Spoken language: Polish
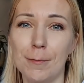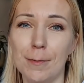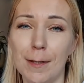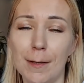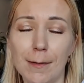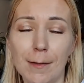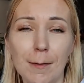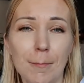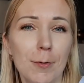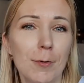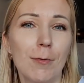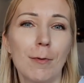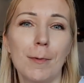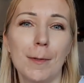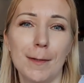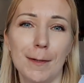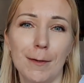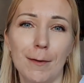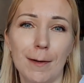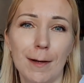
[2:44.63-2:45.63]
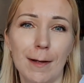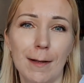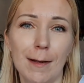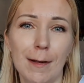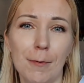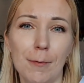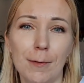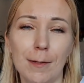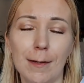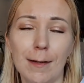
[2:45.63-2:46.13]
nie, nie byłoby tego
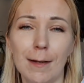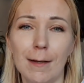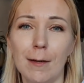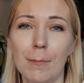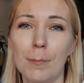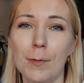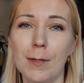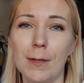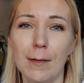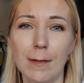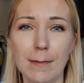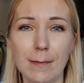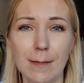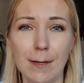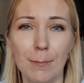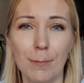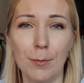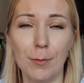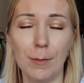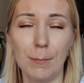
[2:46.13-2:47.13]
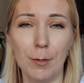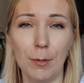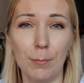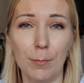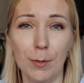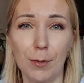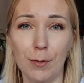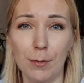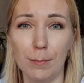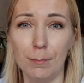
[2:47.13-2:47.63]
kanału, ten kanał by nie istniał, bo nie
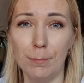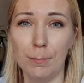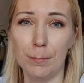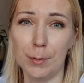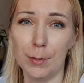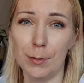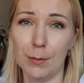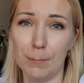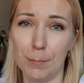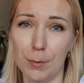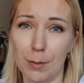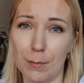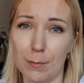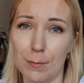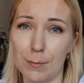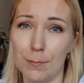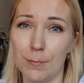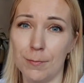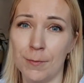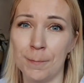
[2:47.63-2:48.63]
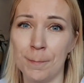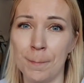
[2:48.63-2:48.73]
miałby od, by odbiorców.